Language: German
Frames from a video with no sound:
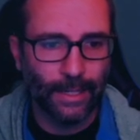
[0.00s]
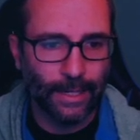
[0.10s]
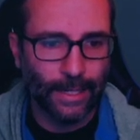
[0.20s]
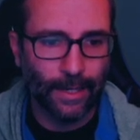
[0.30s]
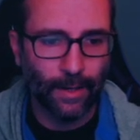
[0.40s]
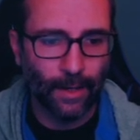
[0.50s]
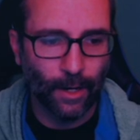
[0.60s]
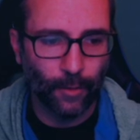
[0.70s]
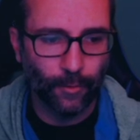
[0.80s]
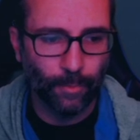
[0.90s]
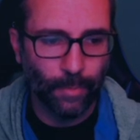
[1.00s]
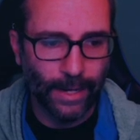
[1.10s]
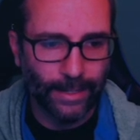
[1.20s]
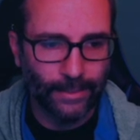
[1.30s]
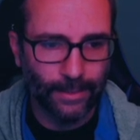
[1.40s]
eher auf
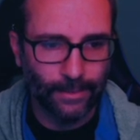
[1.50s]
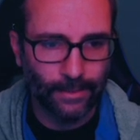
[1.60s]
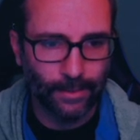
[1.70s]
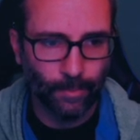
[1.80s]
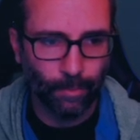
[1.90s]
Blazers